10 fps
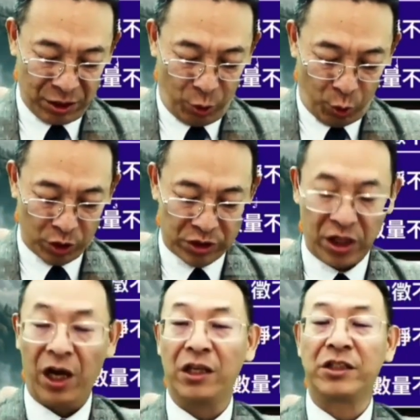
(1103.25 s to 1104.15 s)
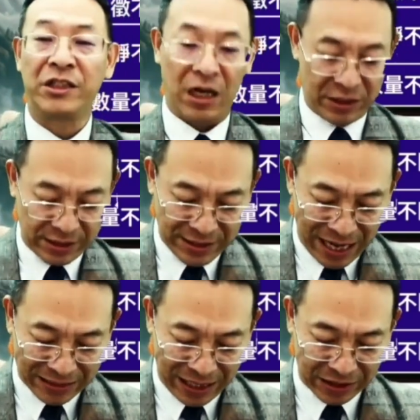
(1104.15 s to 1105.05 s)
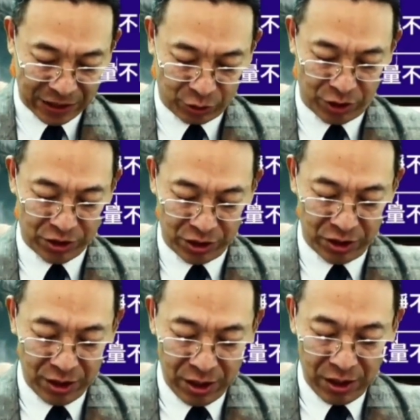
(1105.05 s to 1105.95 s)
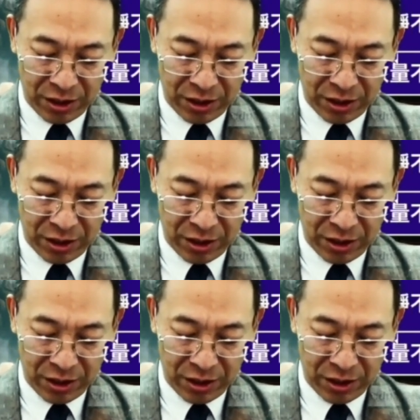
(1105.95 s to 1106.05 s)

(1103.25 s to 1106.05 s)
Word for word: 这个火蛇啊，是象征撒旦的权势。